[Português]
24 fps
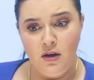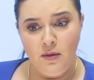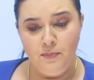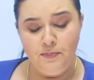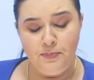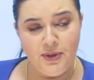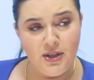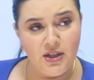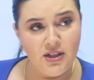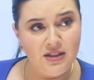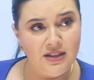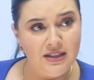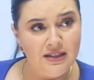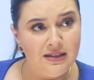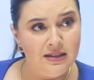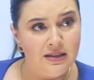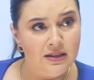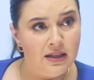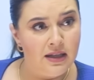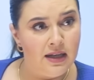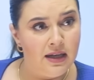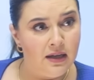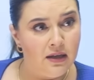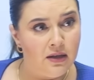
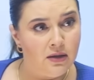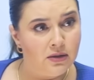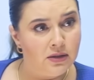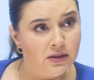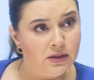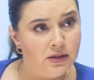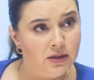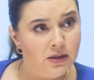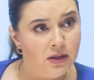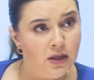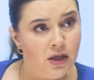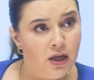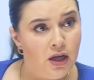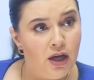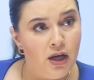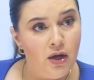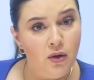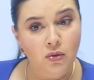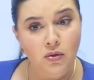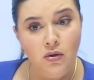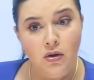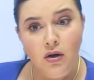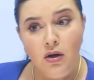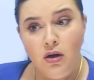Piquititicos!
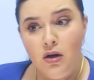Eu,